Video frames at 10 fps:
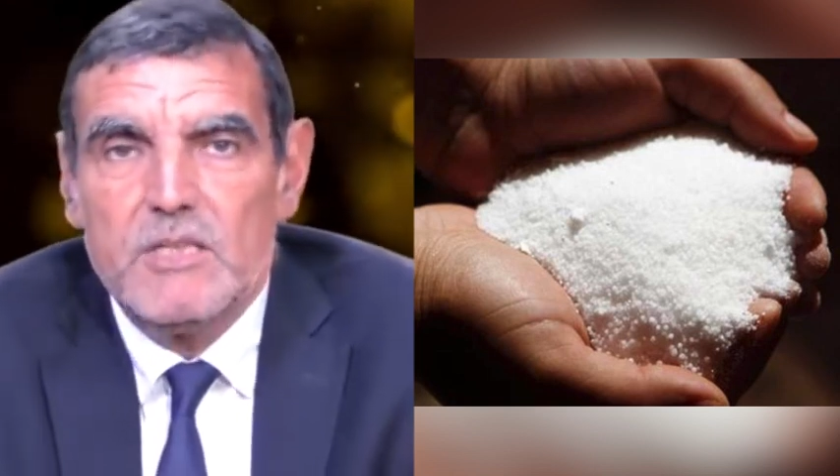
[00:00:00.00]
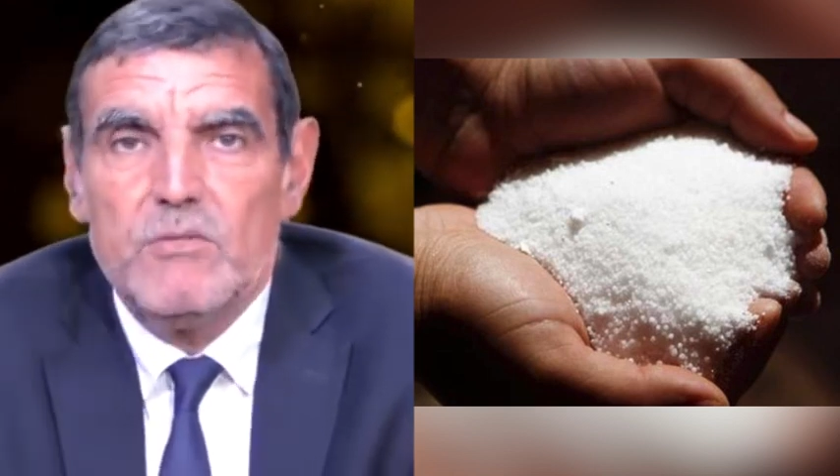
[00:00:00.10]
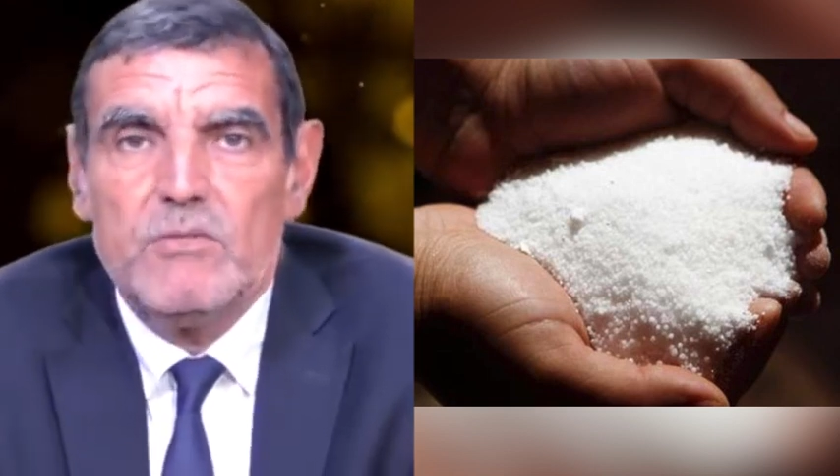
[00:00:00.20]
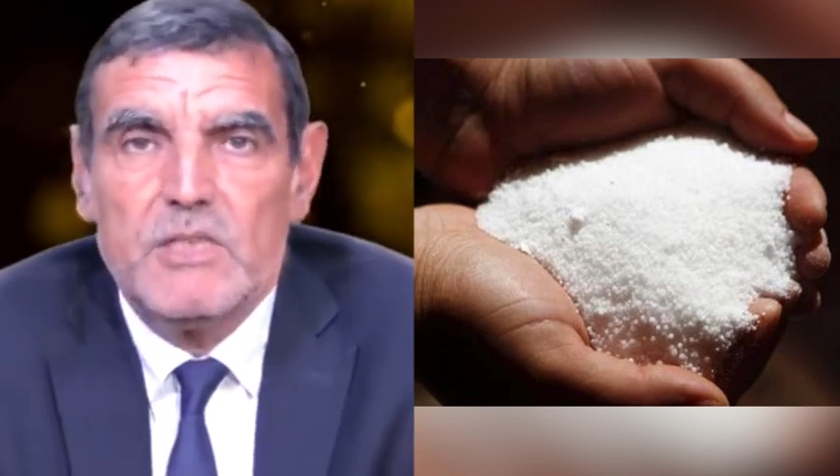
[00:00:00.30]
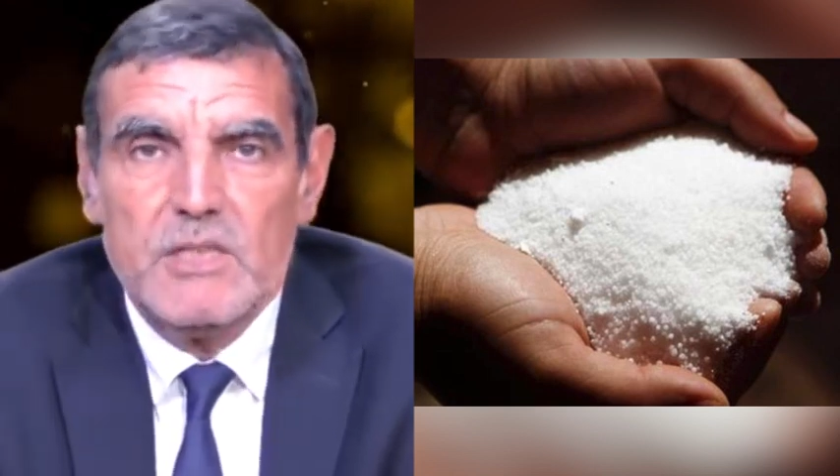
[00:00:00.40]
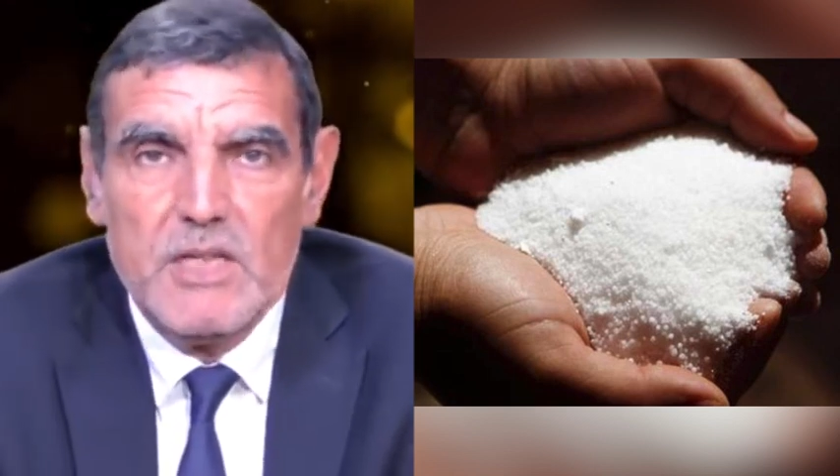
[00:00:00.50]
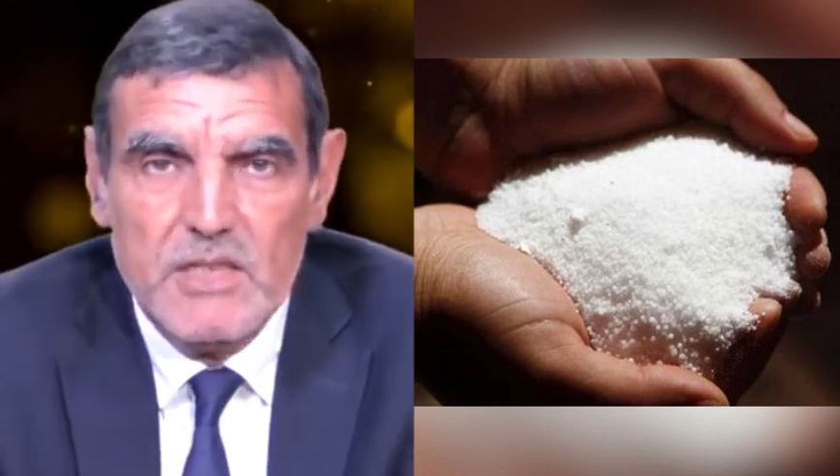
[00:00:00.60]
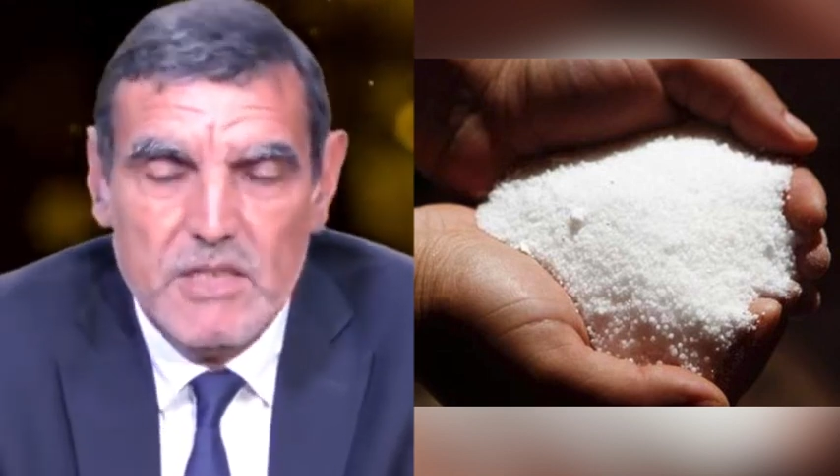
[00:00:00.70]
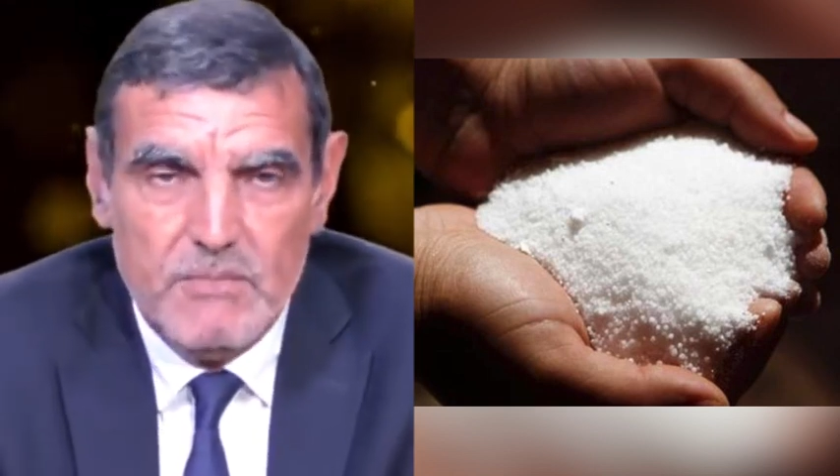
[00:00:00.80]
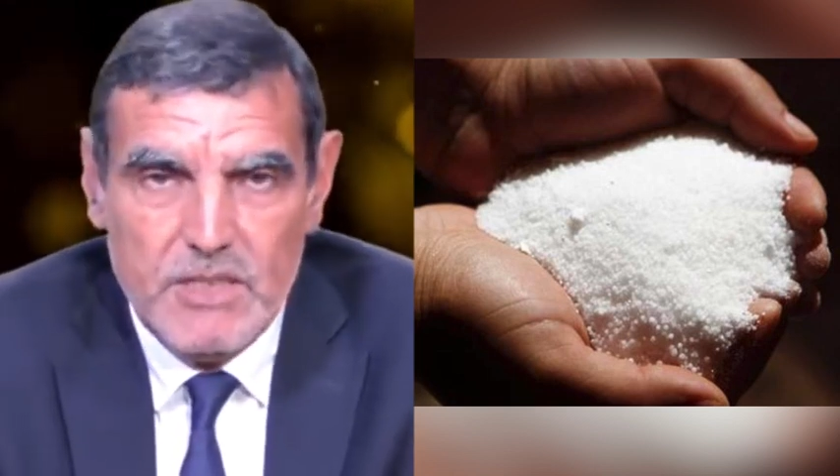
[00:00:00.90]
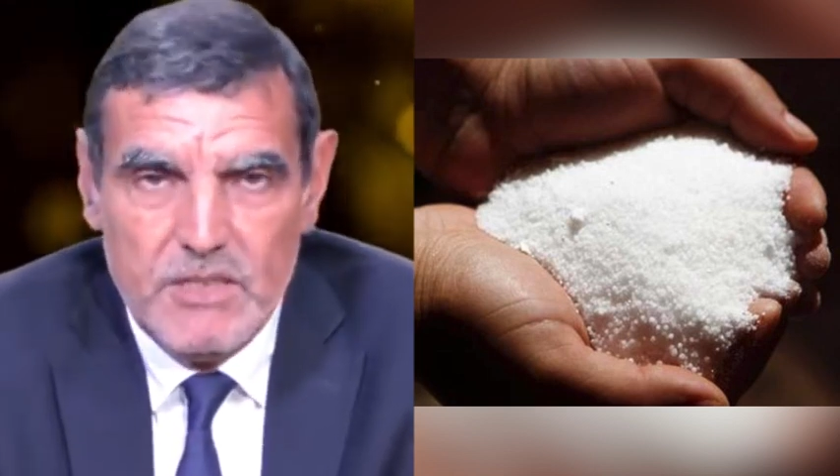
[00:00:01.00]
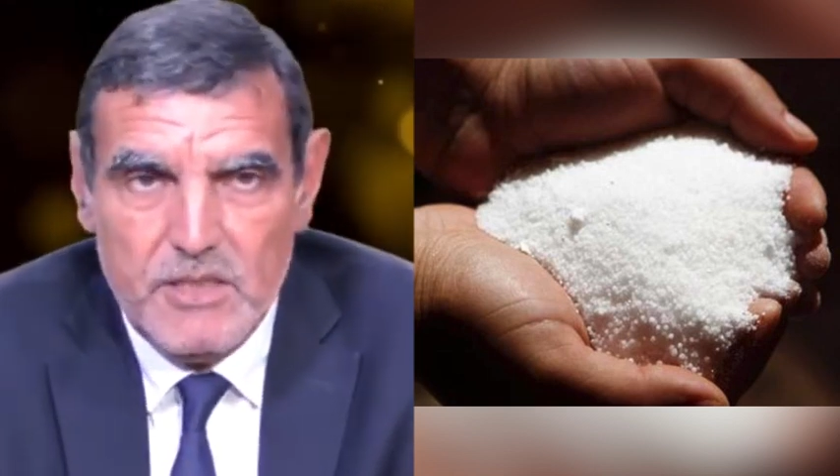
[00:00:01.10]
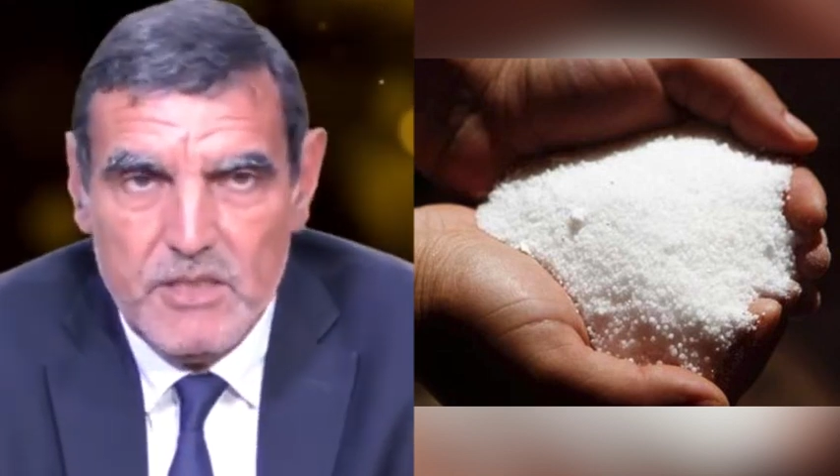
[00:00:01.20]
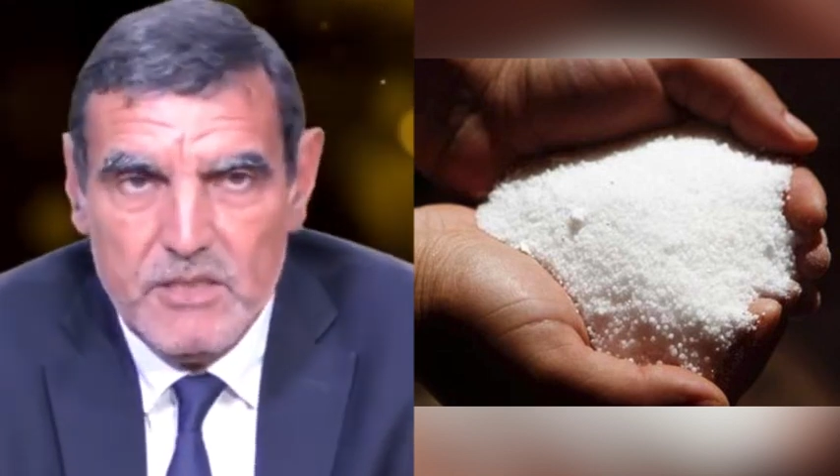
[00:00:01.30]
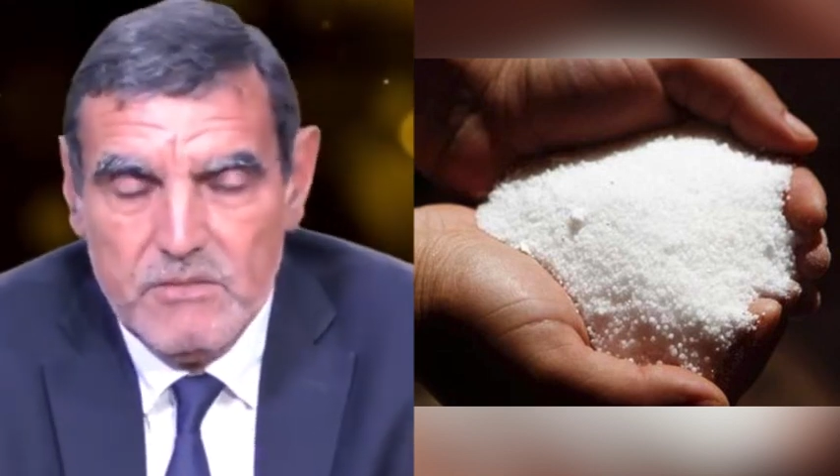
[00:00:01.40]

تكون عند هذه البكتيريا